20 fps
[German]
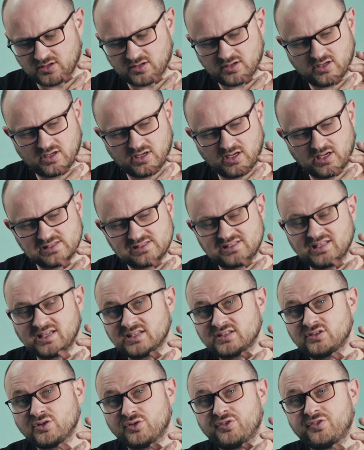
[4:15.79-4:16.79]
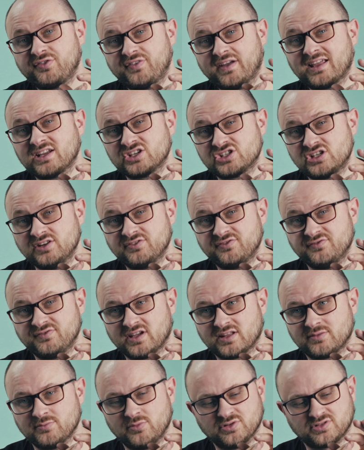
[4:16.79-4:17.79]
äh, der jedoch weggeschliffen
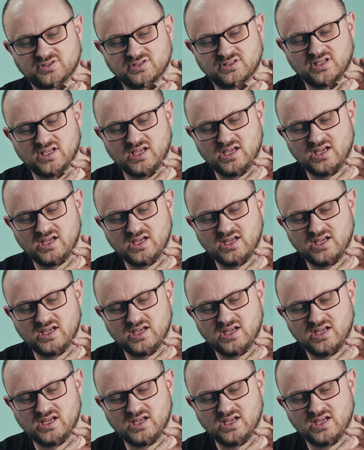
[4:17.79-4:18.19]
werden muss.